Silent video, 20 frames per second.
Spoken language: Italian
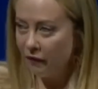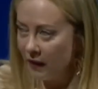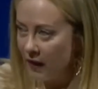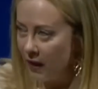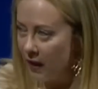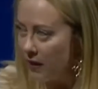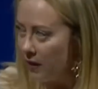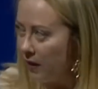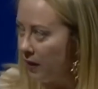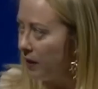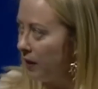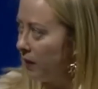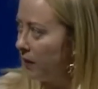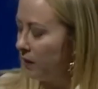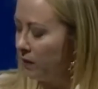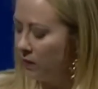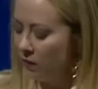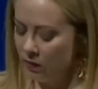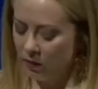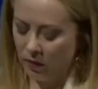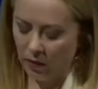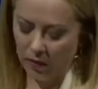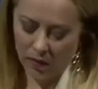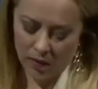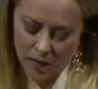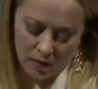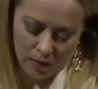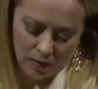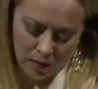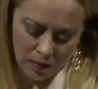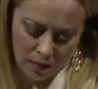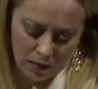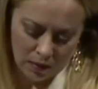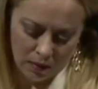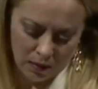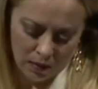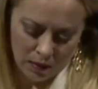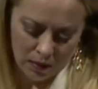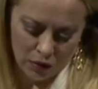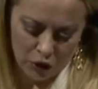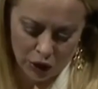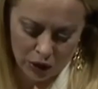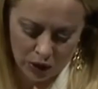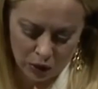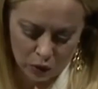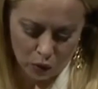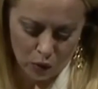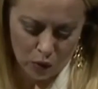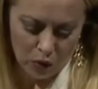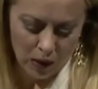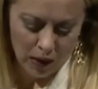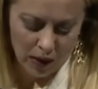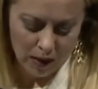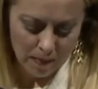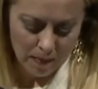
figli, eh, i genitori,